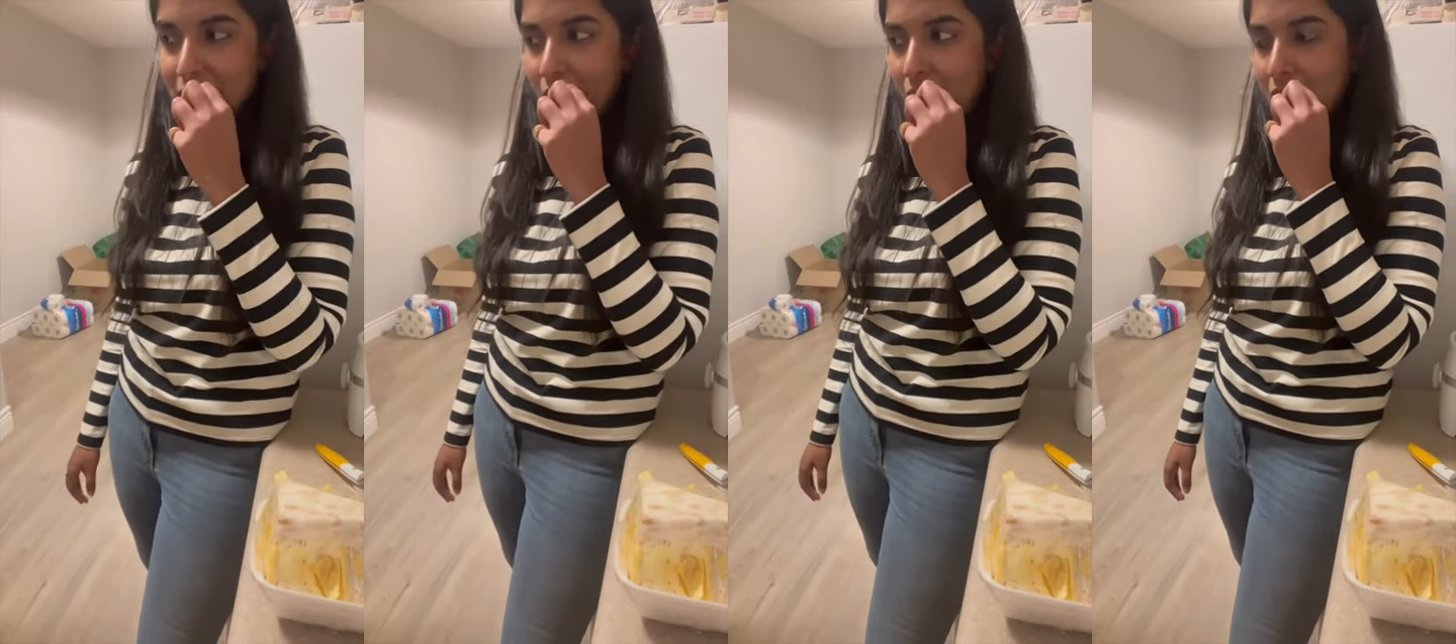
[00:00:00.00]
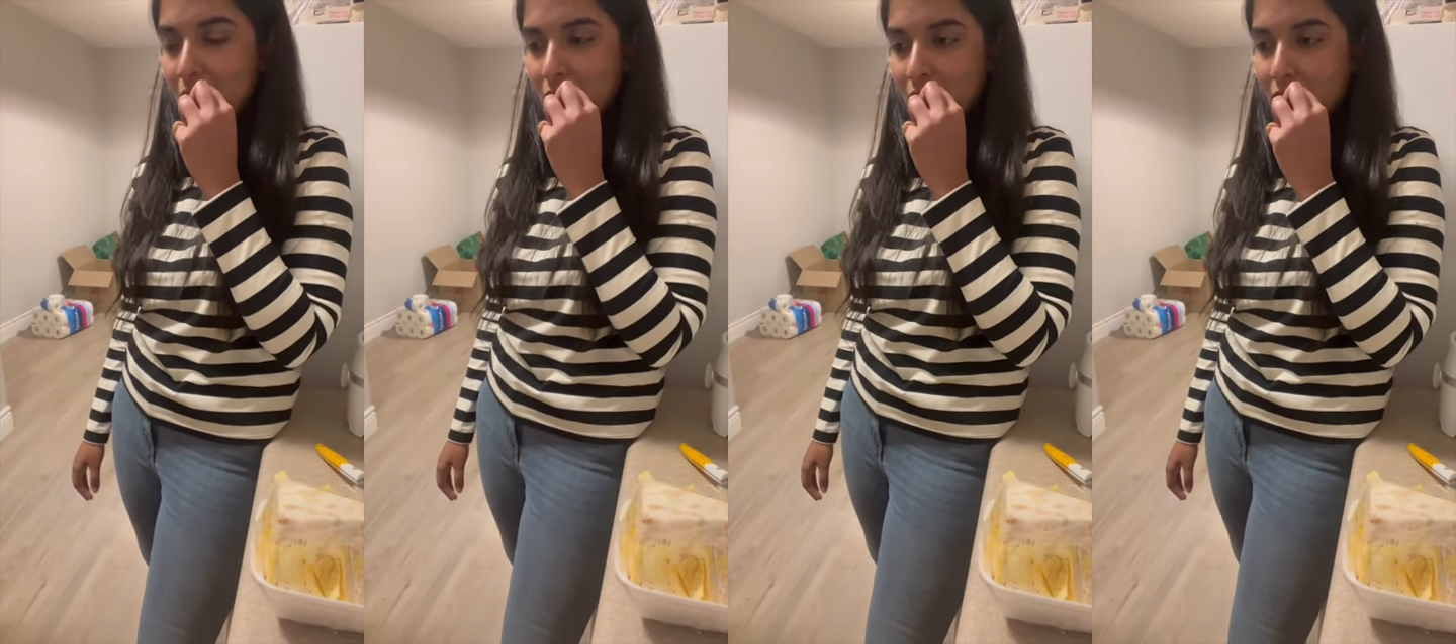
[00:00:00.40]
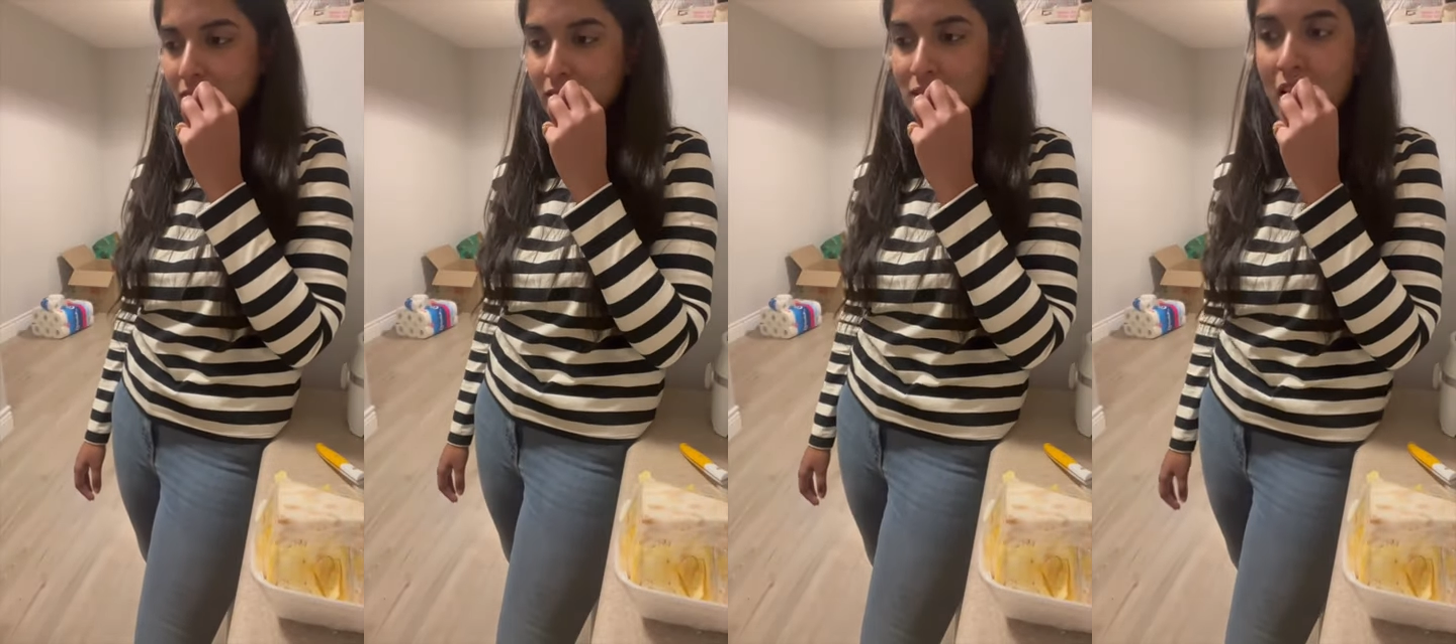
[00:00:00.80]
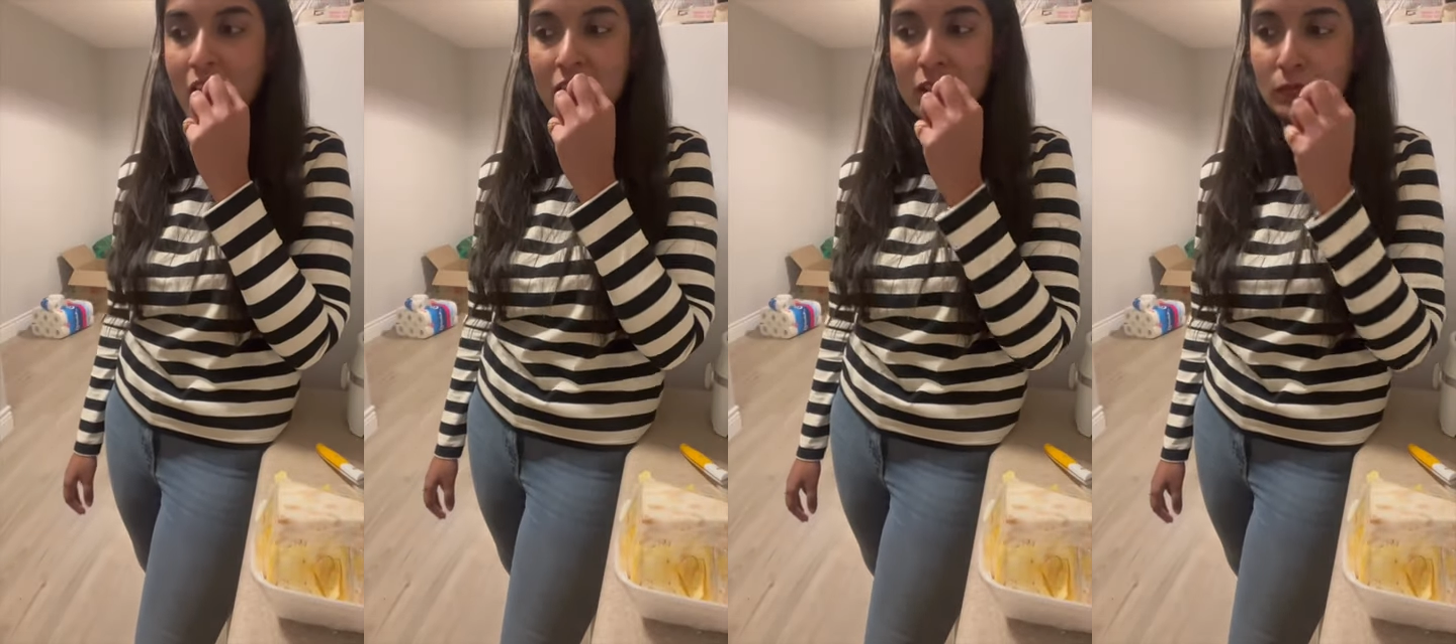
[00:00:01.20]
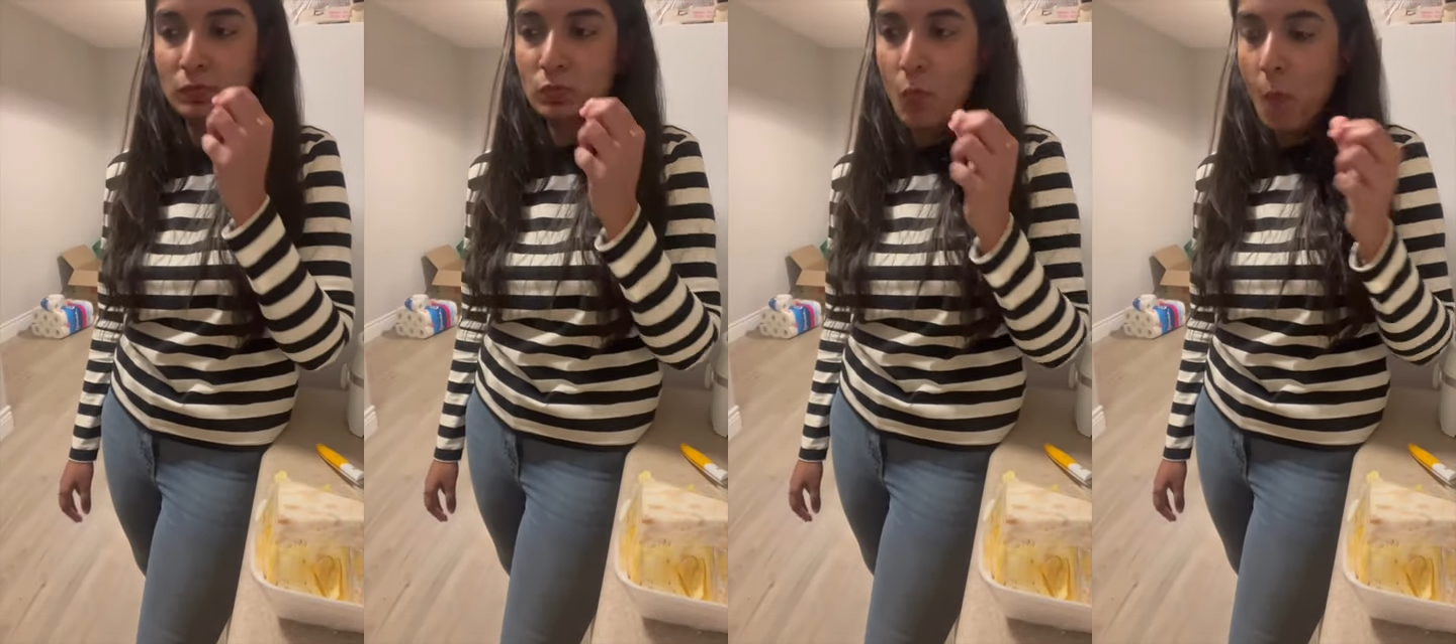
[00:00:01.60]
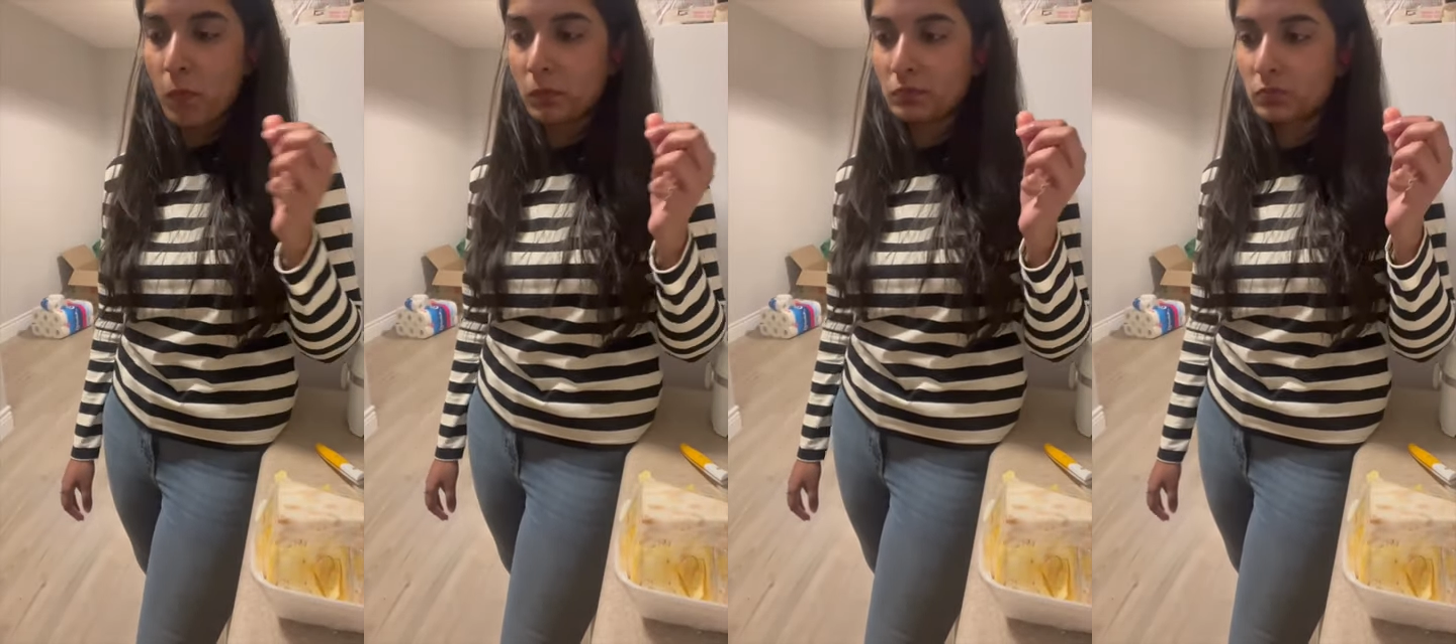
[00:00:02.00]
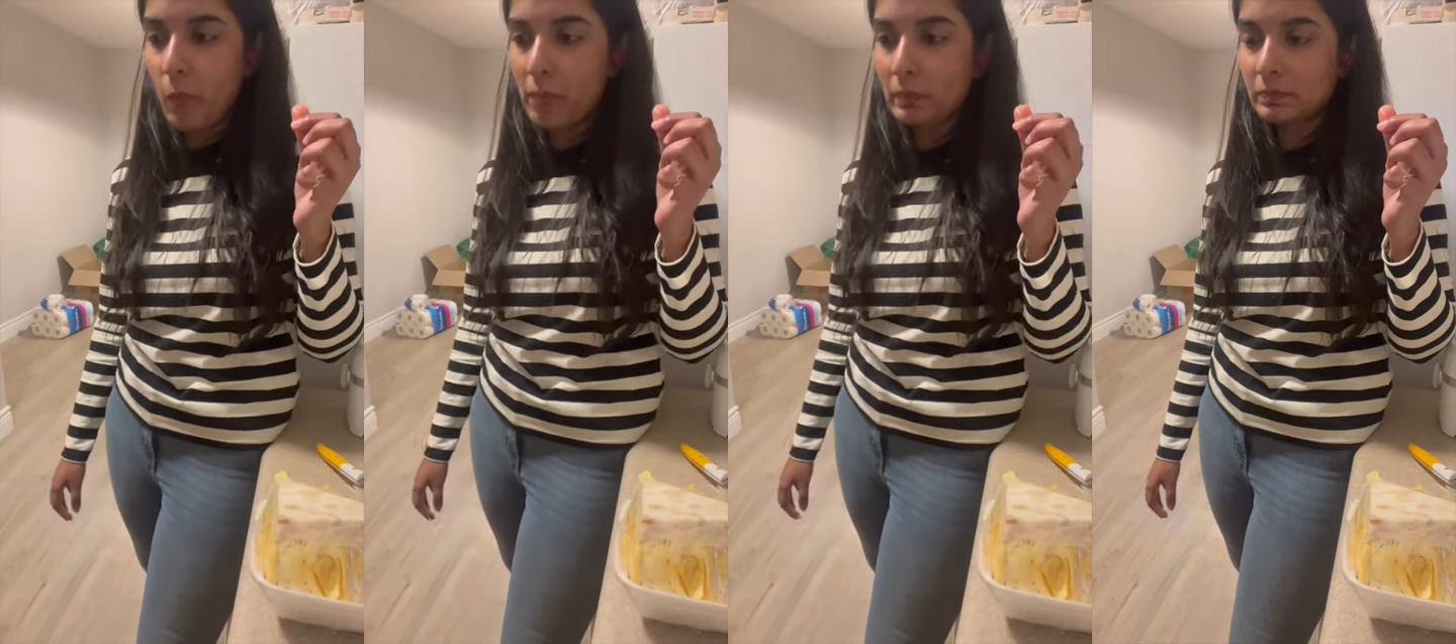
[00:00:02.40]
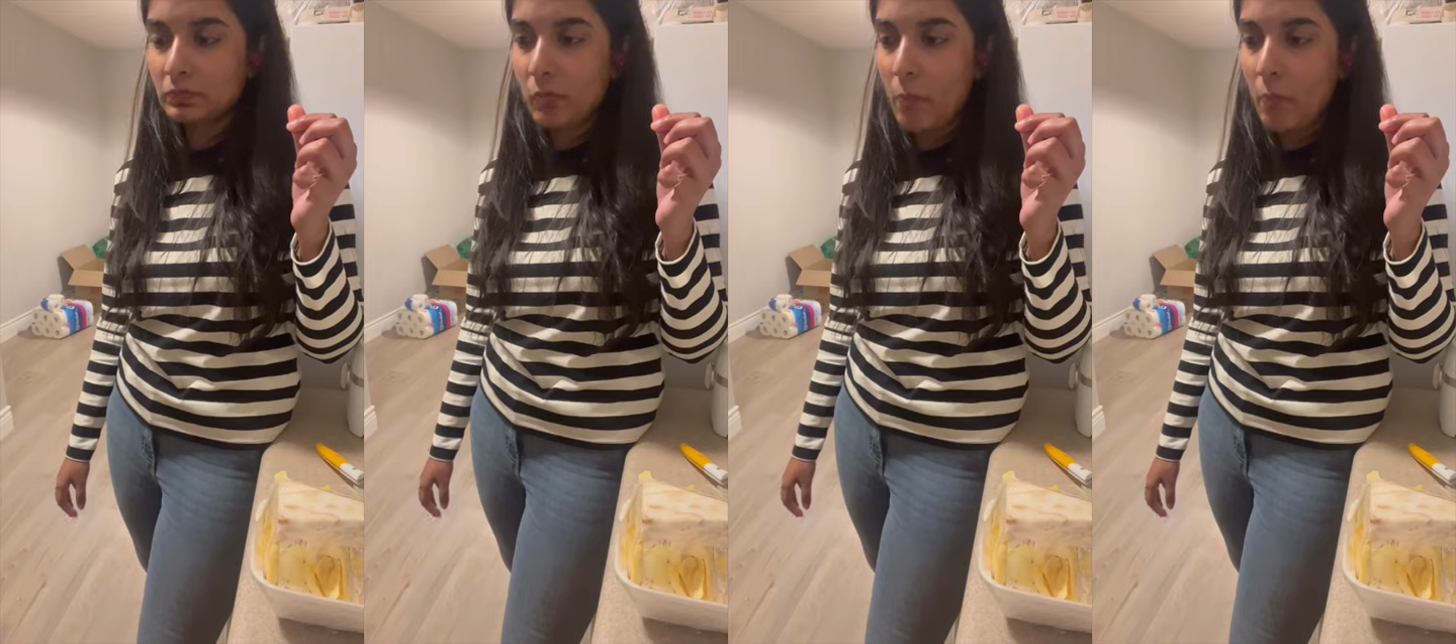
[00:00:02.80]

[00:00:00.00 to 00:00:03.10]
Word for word: ఆ లిక్విడ్ అయితే రాలేదు అయినా సరే ఒక హండ్రెడ్ గ్రామ్స్